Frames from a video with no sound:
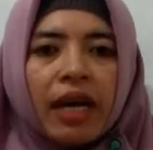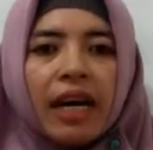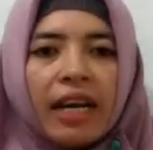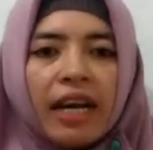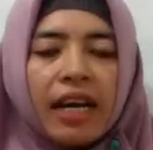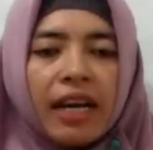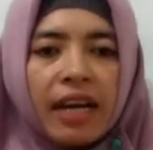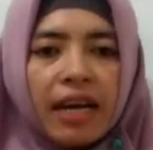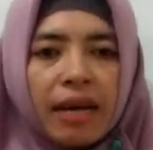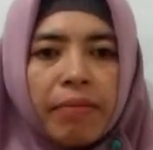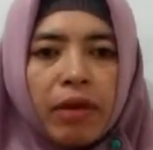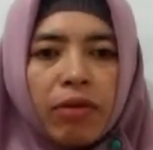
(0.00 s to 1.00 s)

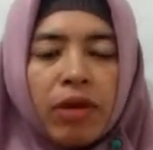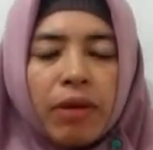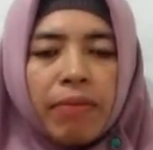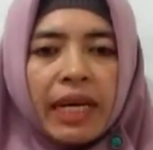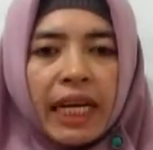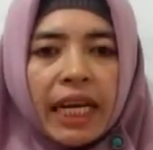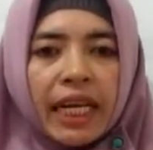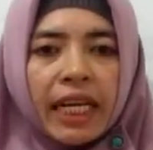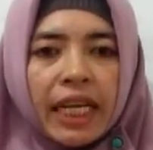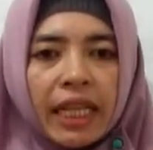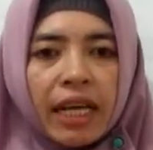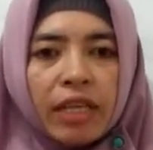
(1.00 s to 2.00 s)
Anak-anak, minggu kemarin
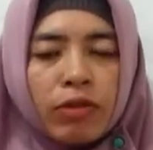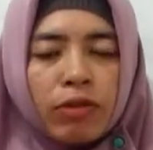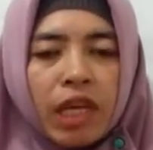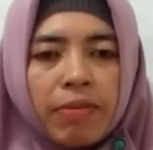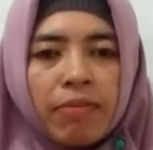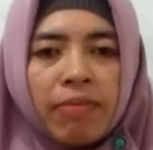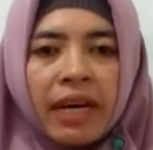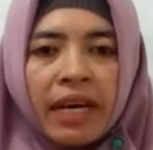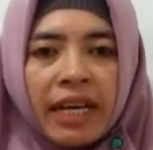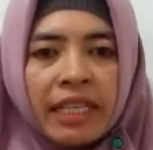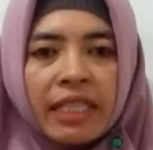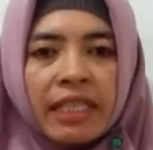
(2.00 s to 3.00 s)
kita sudah
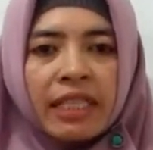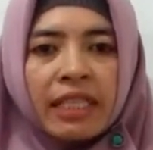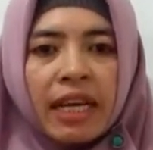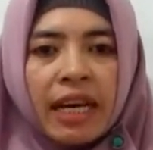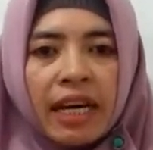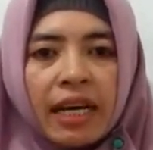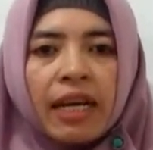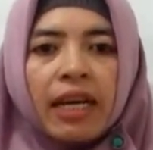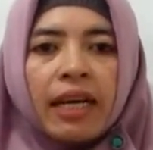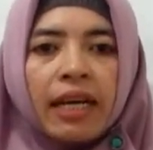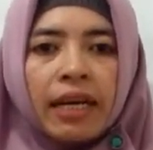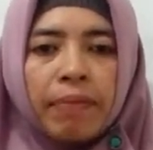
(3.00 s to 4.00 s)
membahas tentang
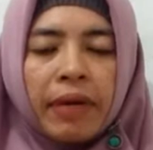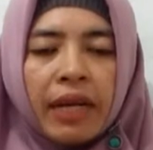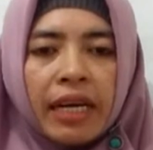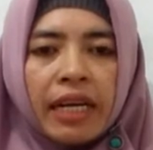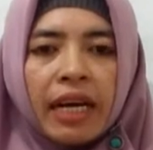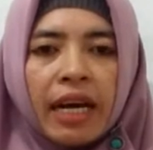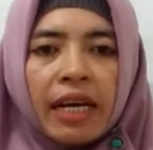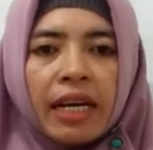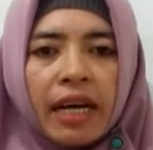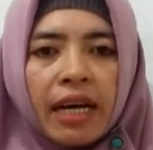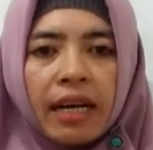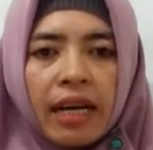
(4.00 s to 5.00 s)

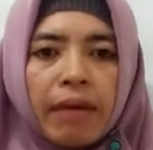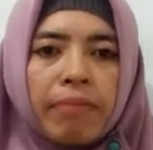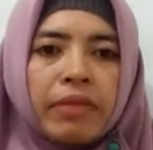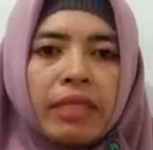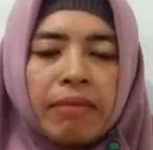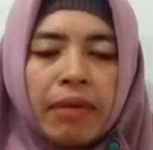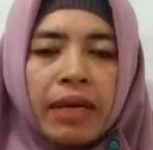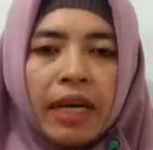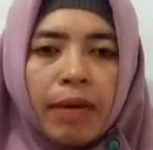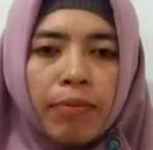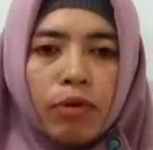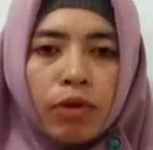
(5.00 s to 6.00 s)
keberadaan alam
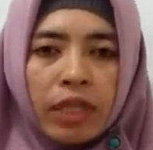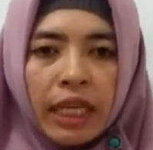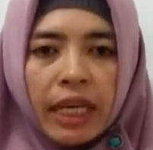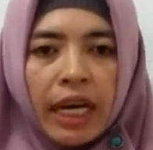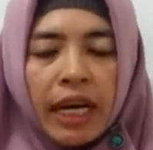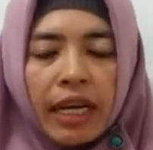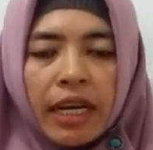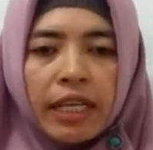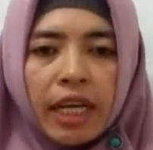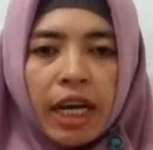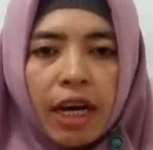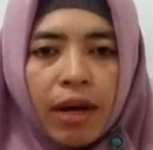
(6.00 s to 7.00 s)
sebagai bukti
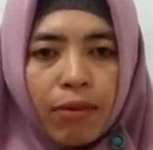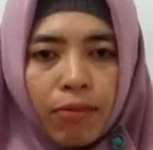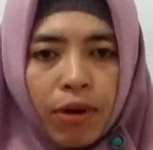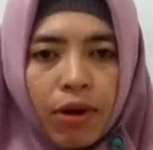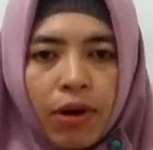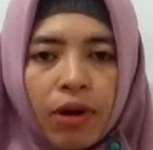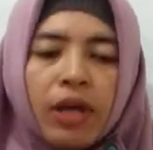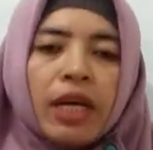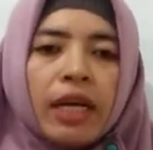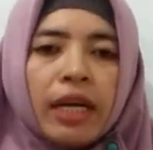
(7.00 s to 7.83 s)
adanya Allah.